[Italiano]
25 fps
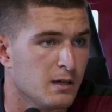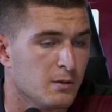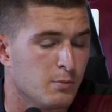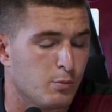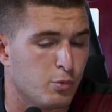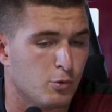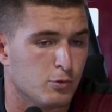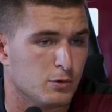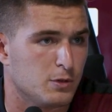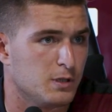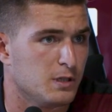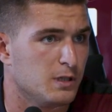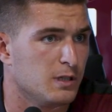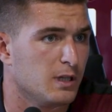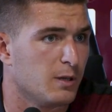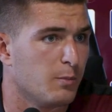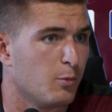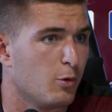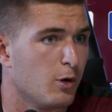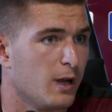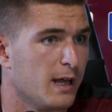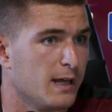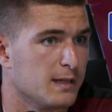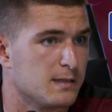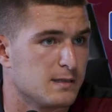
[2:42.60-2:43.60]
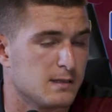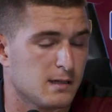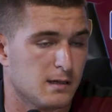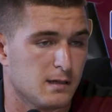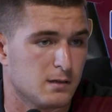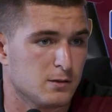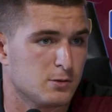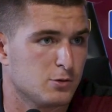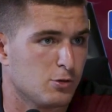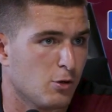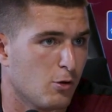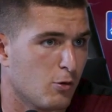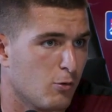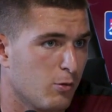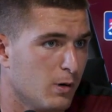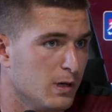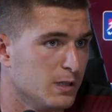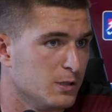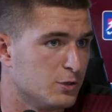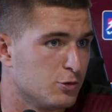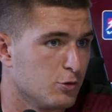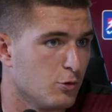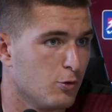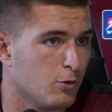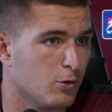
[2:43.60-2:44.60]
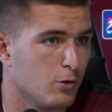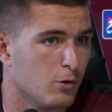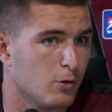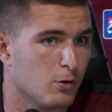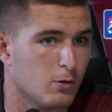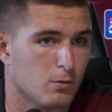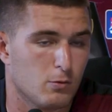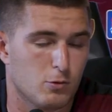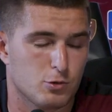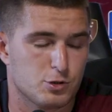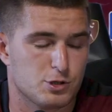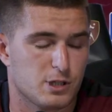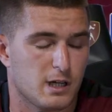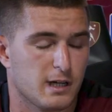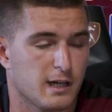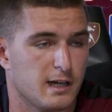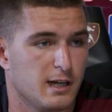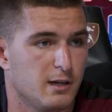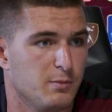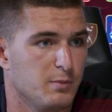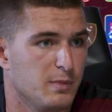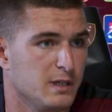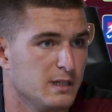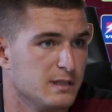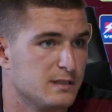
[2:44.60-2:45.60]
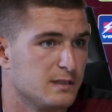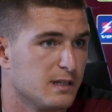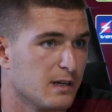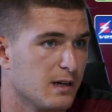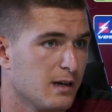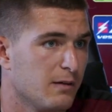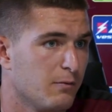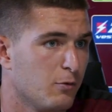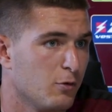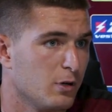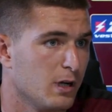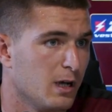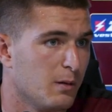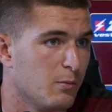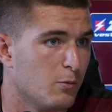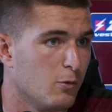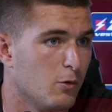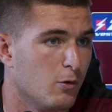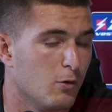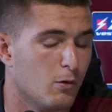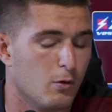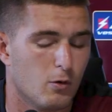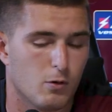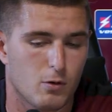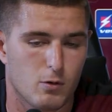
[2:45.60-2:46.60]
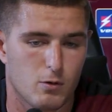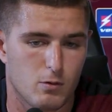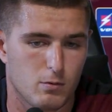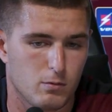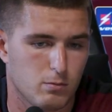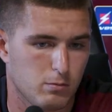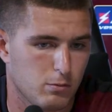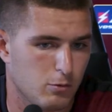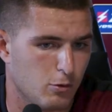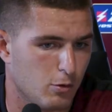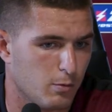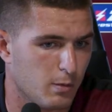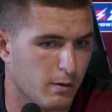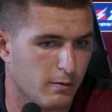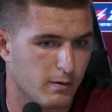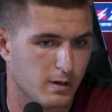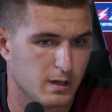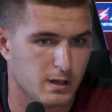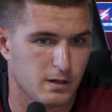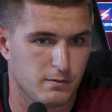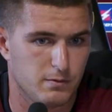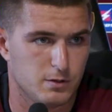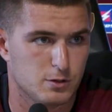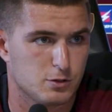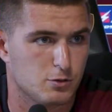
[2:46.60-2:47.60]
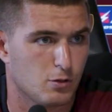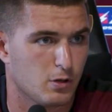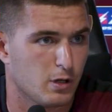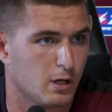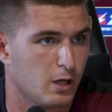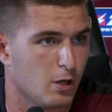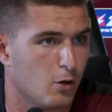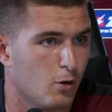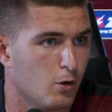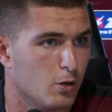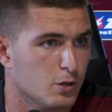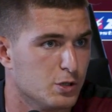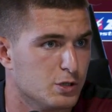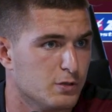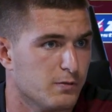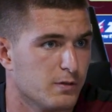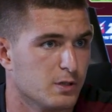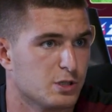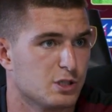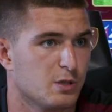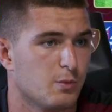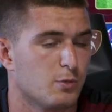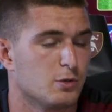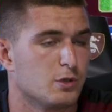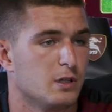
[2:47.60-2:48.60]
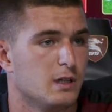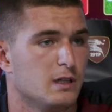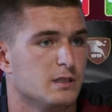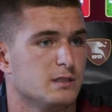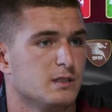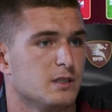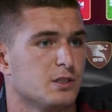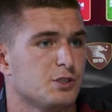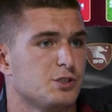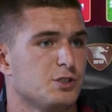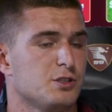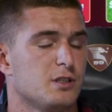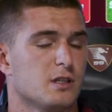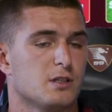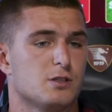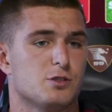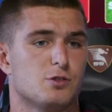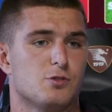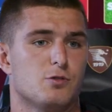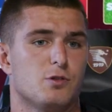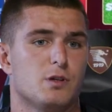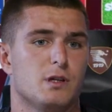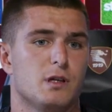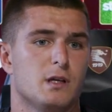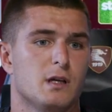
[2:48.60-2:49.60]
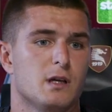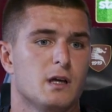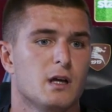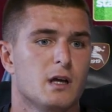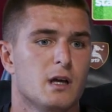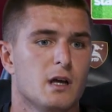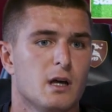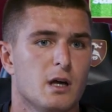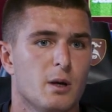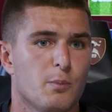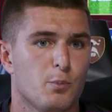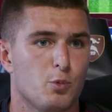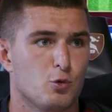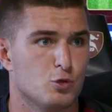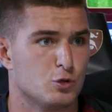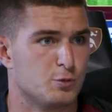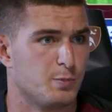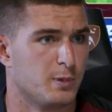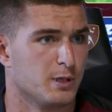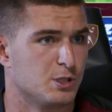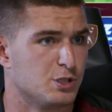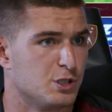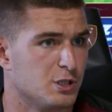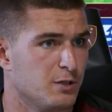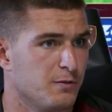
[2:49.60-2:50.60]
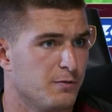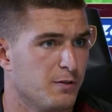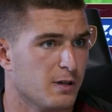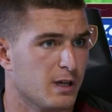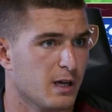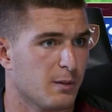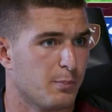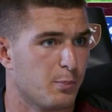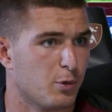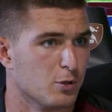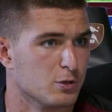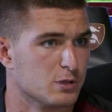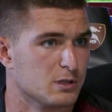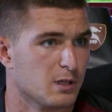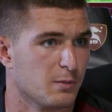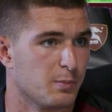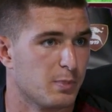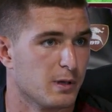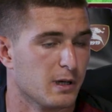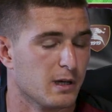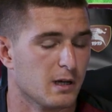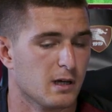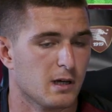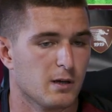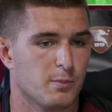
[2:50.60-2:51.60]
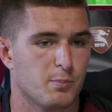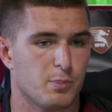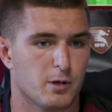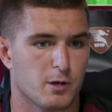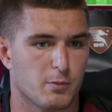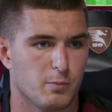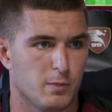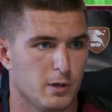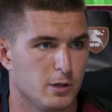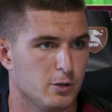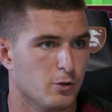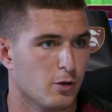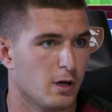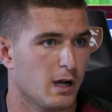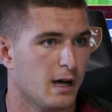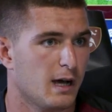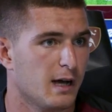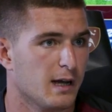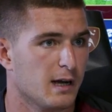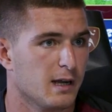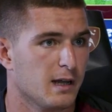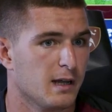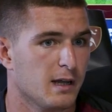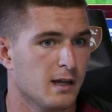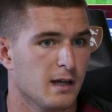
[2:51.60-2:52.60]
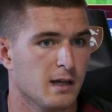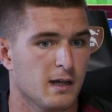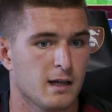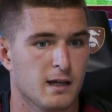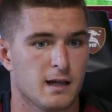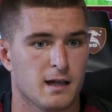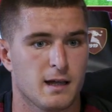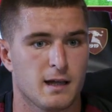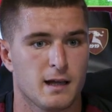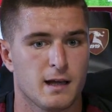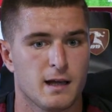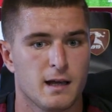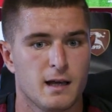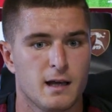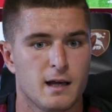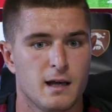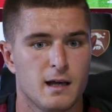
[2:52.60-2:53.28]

punti di debolezza, so quali sono, lo sa anche il mister, lavoriamo come avrete visto anche oggi, facciamo delle esercitazioni più specifiche apposta per, per migliorare e,